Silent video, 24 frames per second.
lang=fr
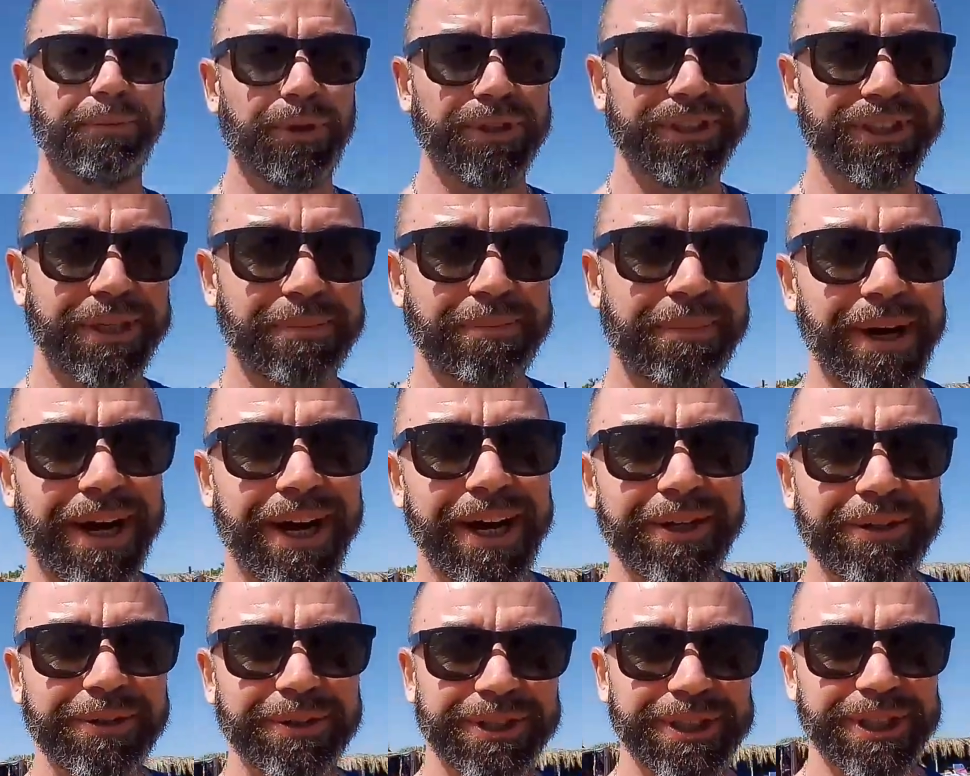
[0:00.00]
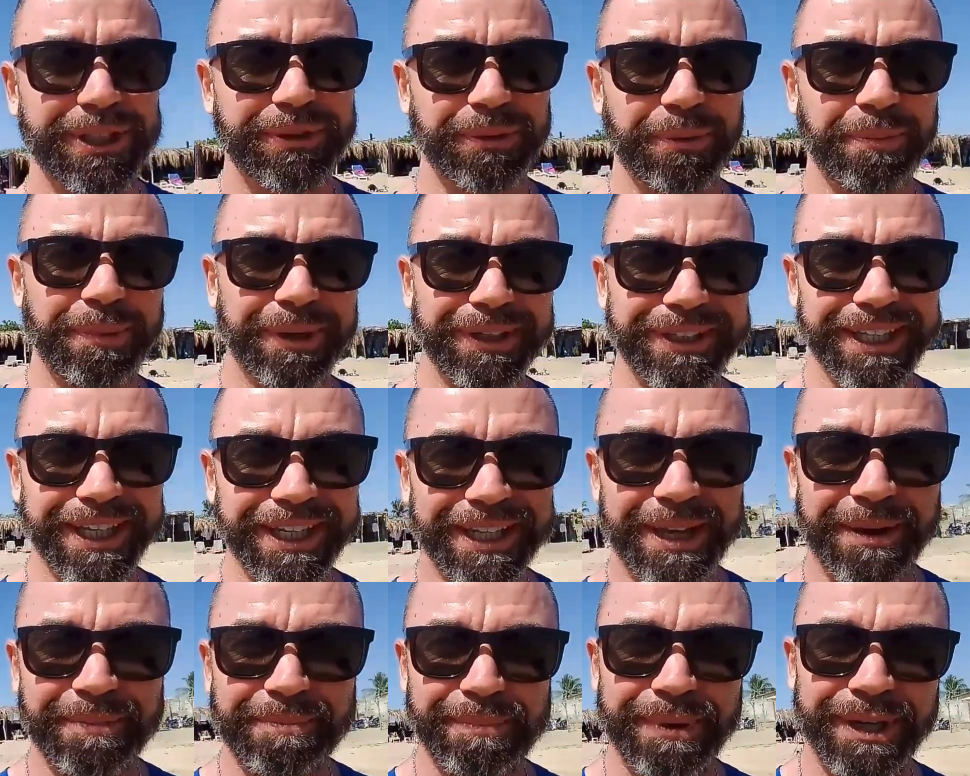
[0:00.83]
moi c'est pareil aussi, je veux pas
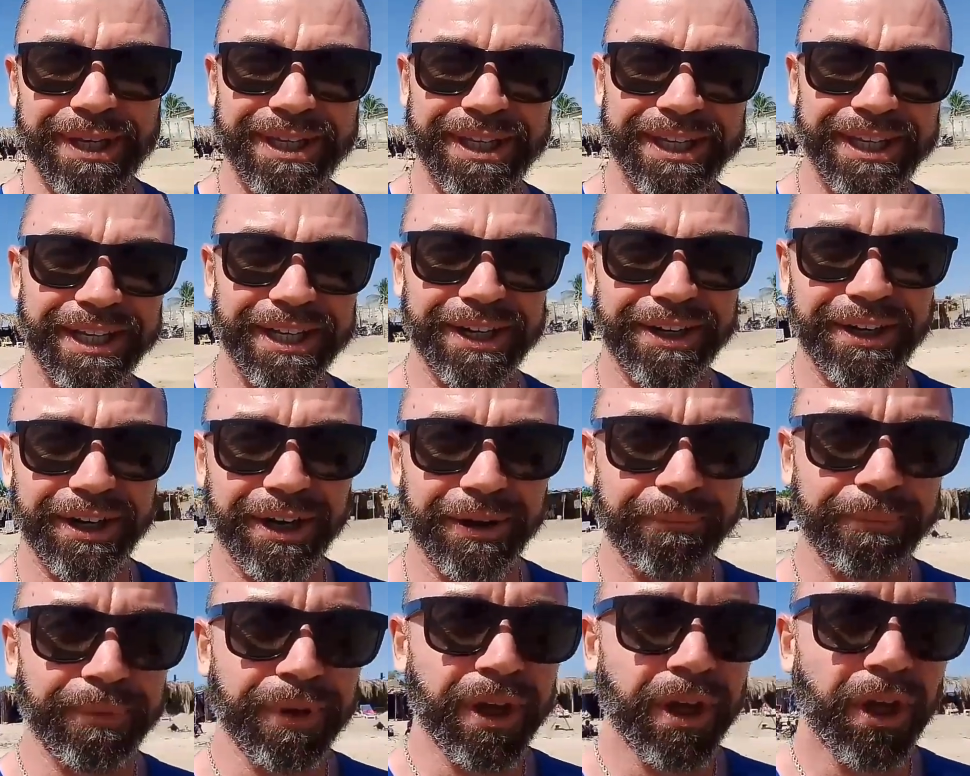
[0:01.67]
tarder à me baigner alors.